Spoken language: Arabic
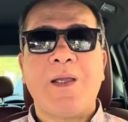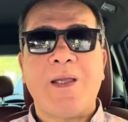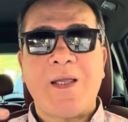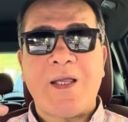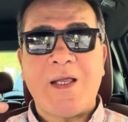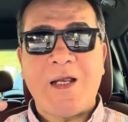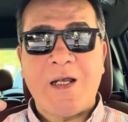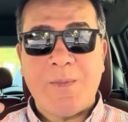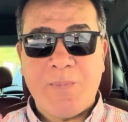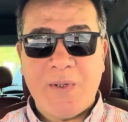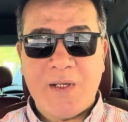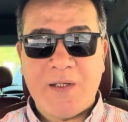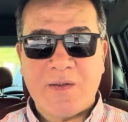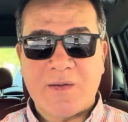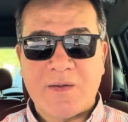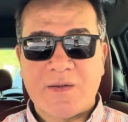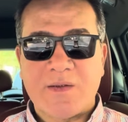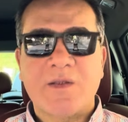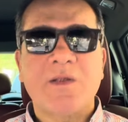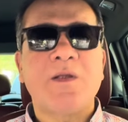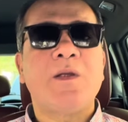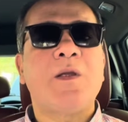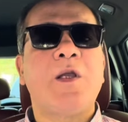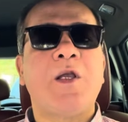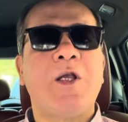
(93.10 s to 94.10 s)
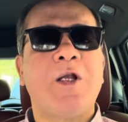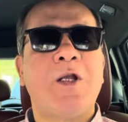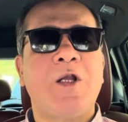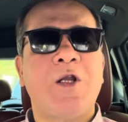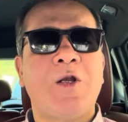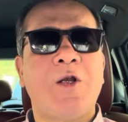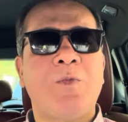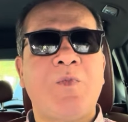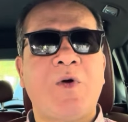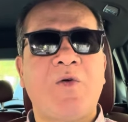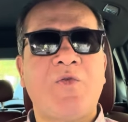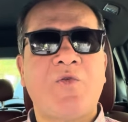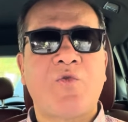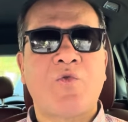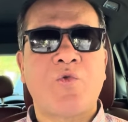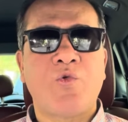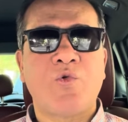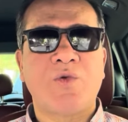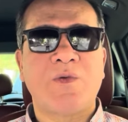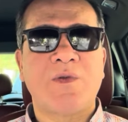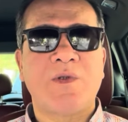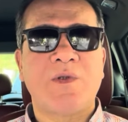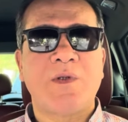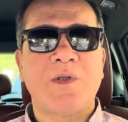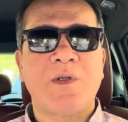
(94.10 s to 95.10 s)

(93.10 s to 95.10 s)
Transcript: البنت اللي المفروض